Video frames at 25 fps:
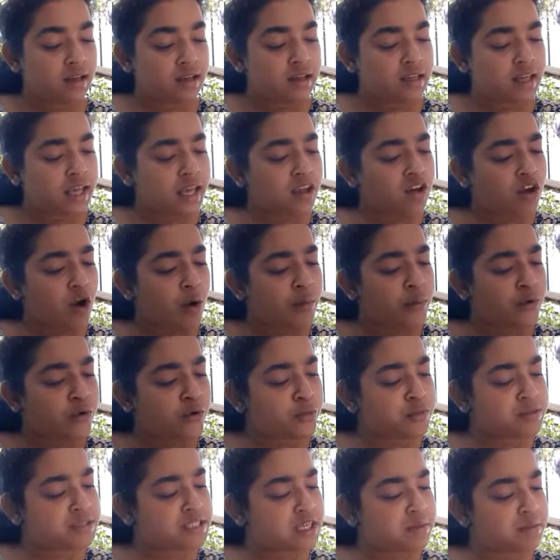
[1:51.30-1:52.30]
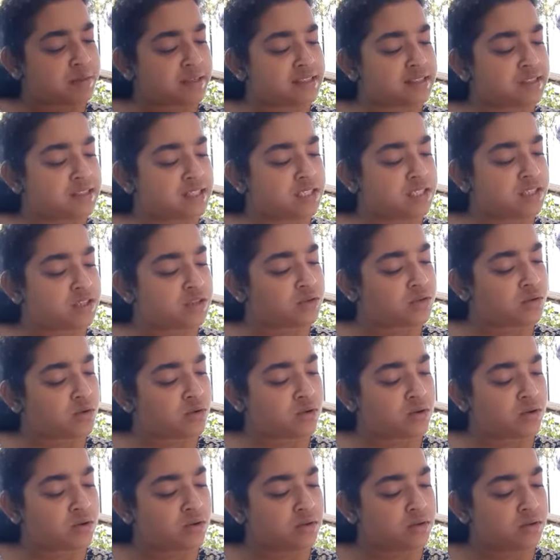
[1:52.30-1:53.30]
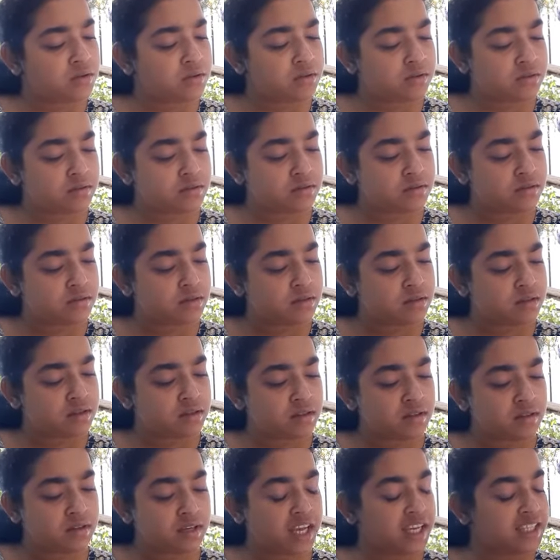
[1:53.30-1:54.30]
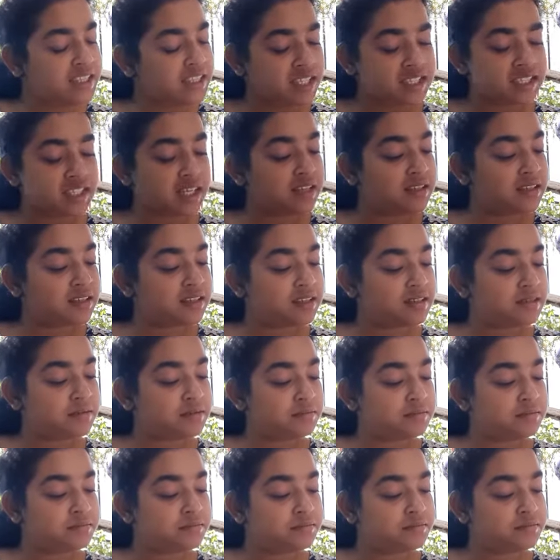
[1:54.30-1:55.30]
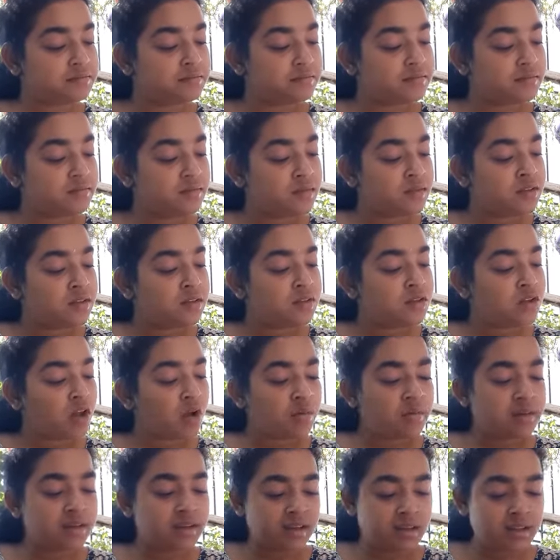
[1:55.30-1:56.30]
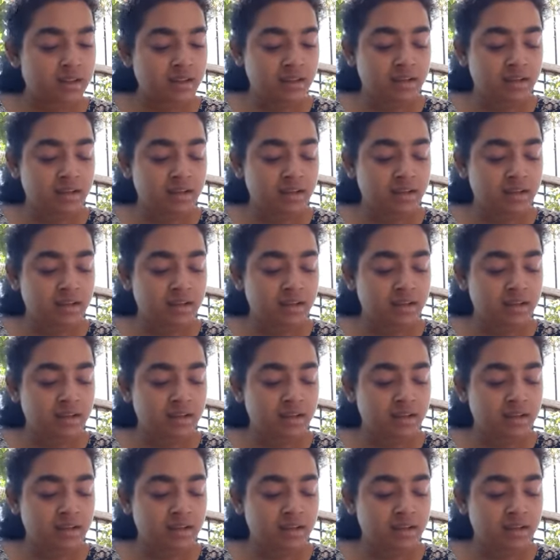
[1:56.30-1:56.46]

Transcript: কে এই অপরূপ শিল্পের সৃষ্টি করল নেইটা জানা তবে